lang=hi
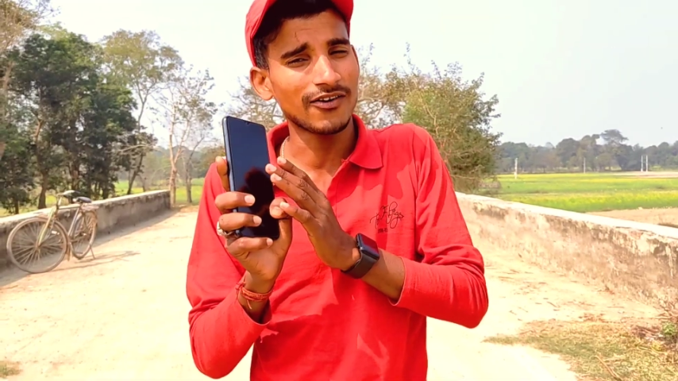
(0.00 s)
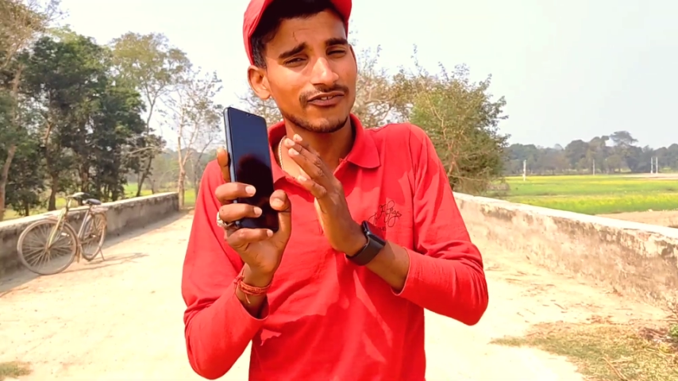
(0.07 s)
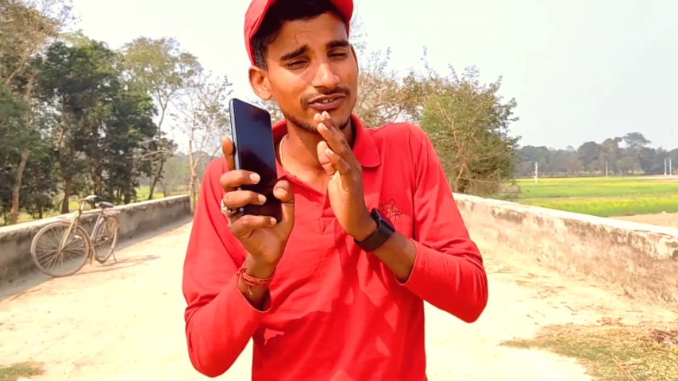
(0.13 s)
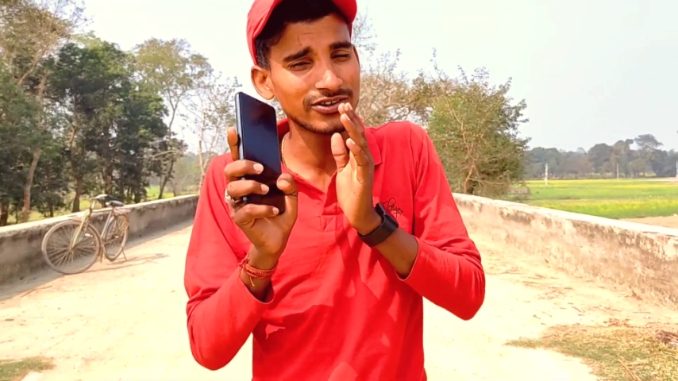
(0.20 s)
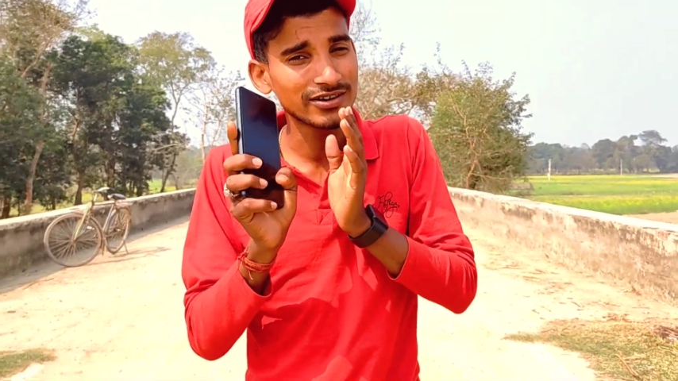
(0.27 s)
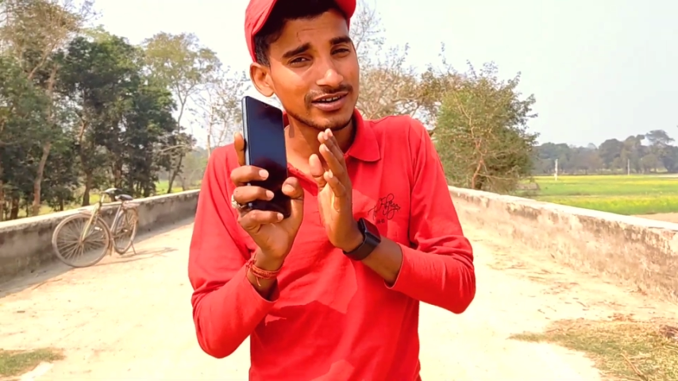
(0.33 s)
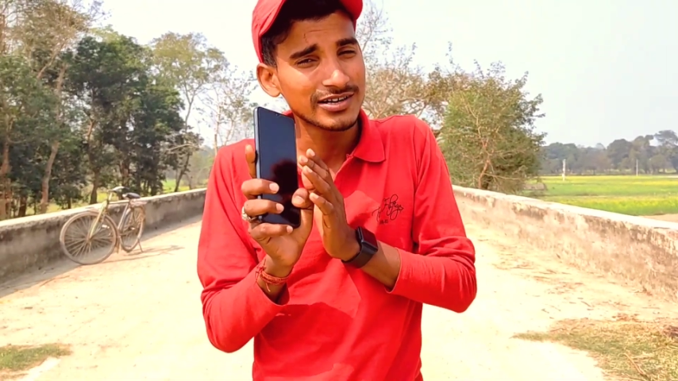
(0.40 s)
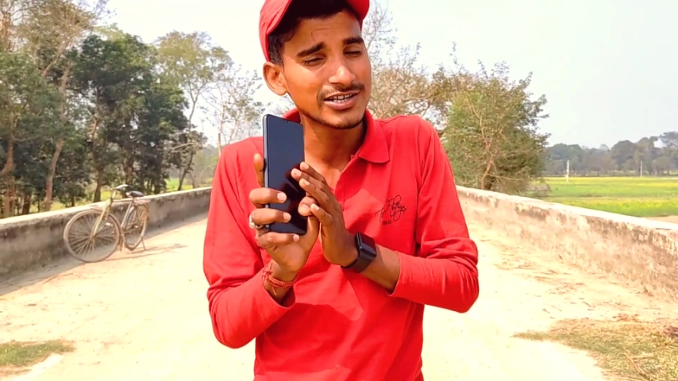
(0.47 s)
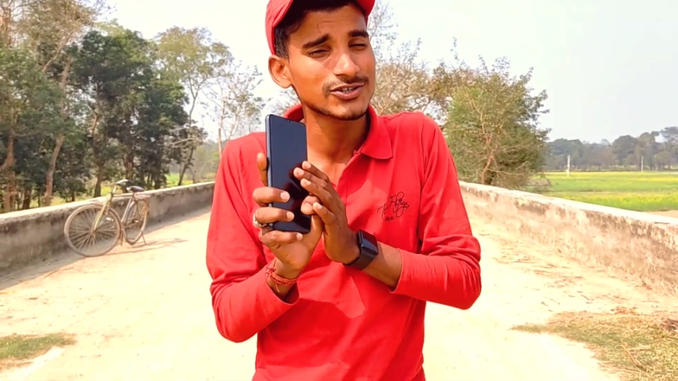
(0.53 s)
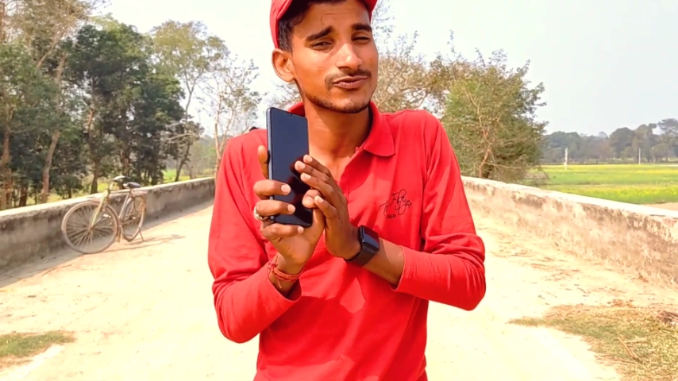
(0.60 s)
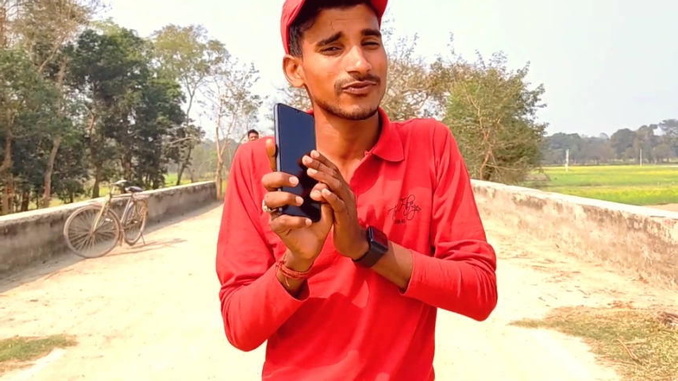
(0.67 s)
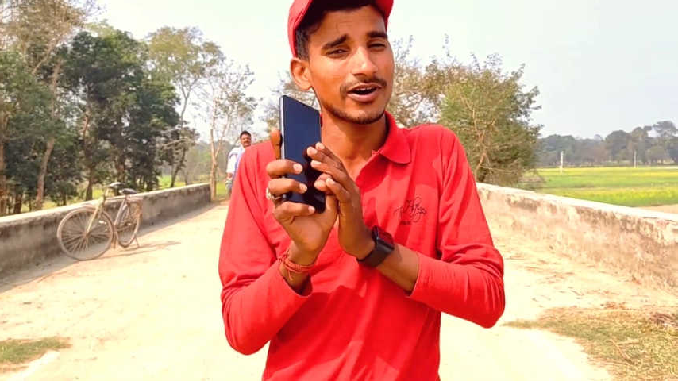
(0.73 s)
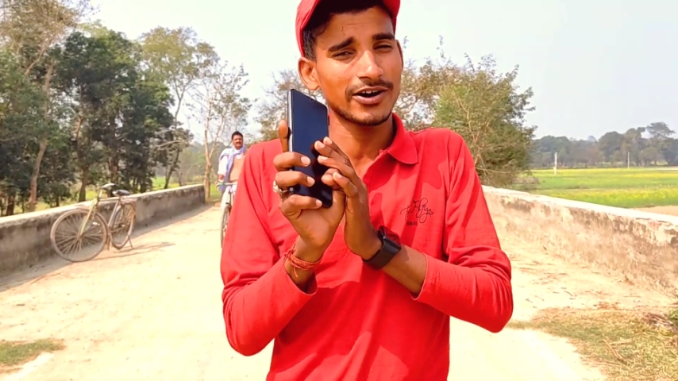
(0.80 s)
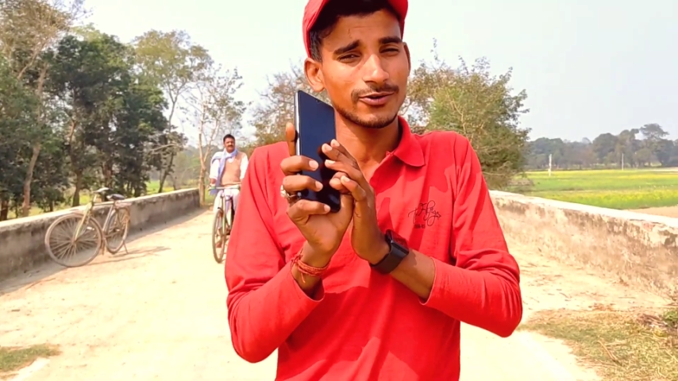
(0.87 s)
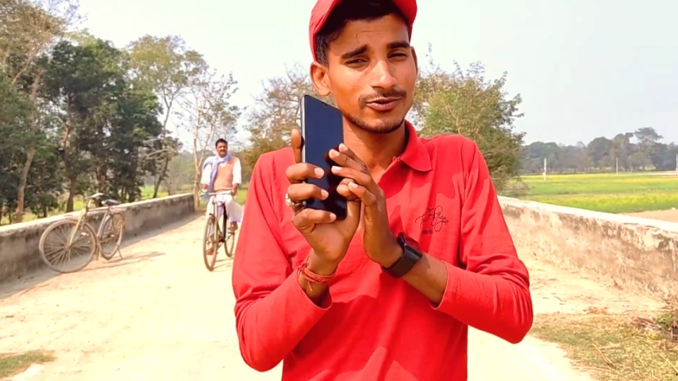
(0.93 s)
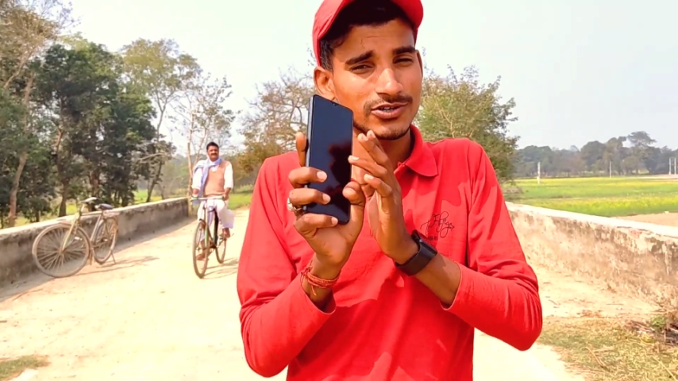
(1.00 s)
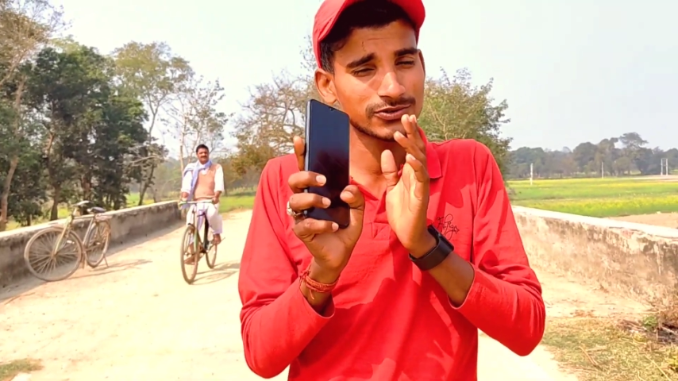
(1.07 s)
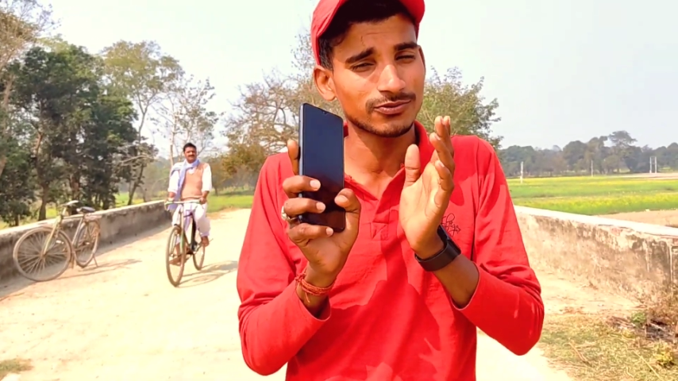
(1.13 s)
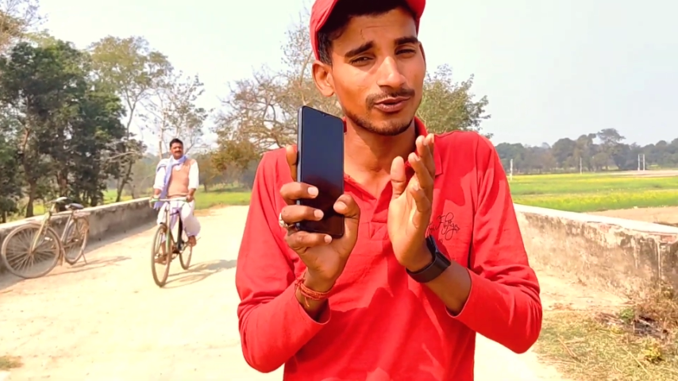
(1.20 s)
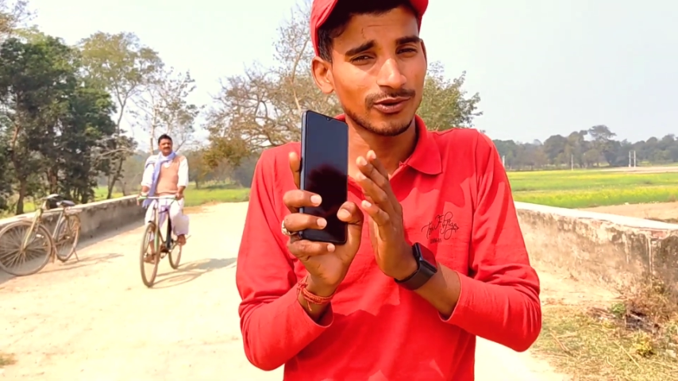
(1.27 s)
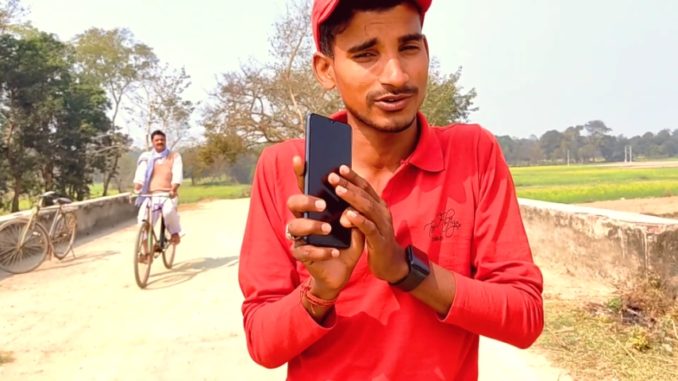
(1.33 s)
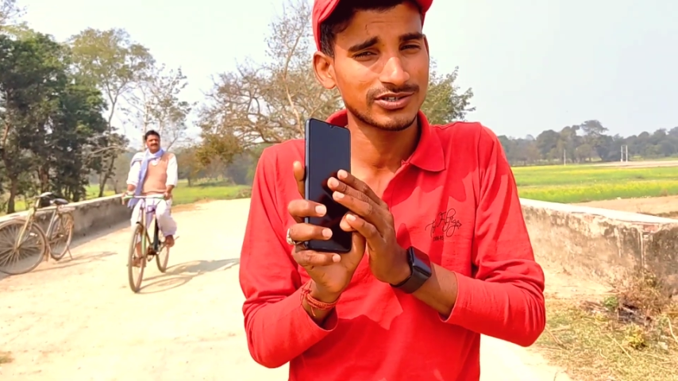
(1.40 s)
काफ़ी इंस्पायर हूँ
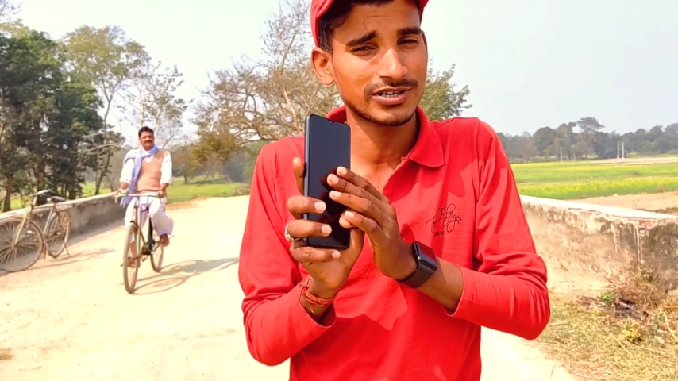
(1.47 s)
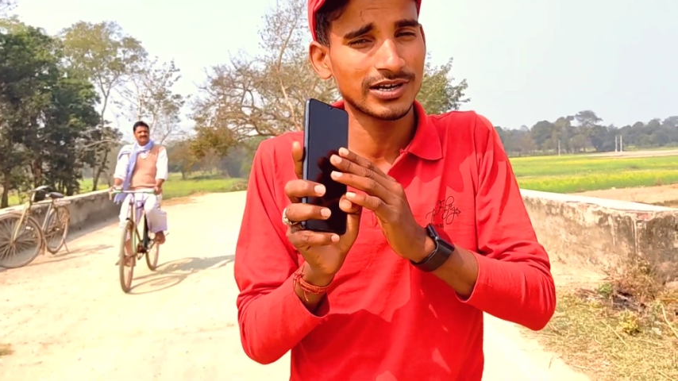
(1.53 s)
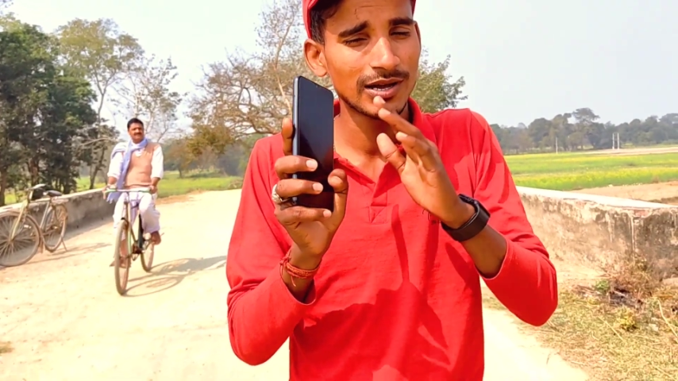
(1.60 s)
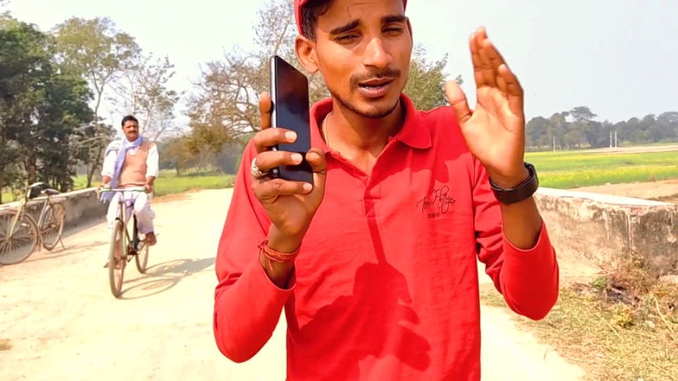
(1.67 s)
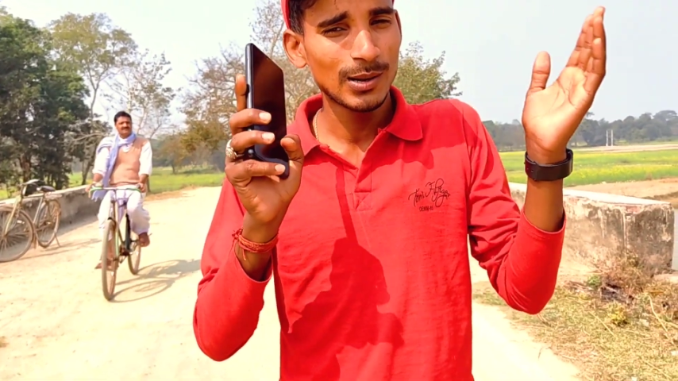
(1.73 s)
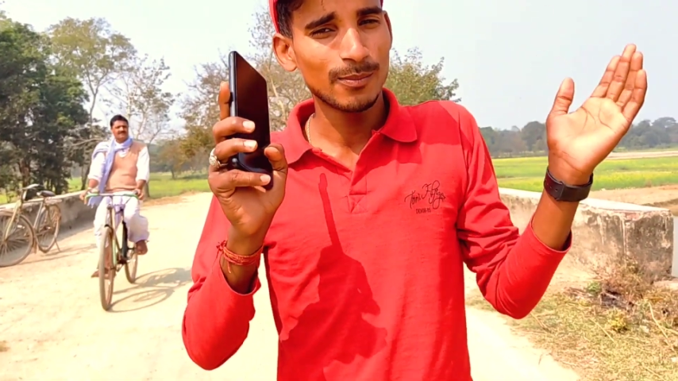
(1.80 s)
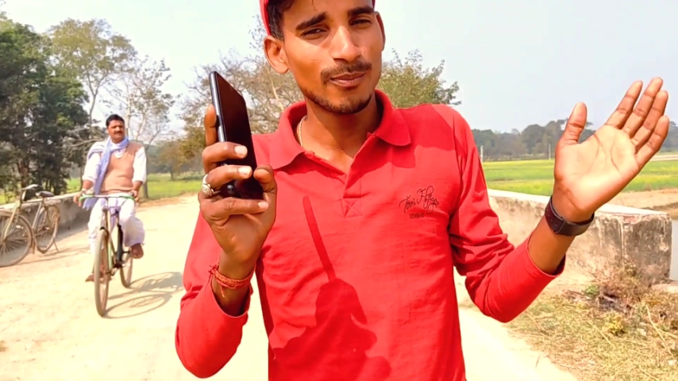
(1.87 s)
इस फ़ोन से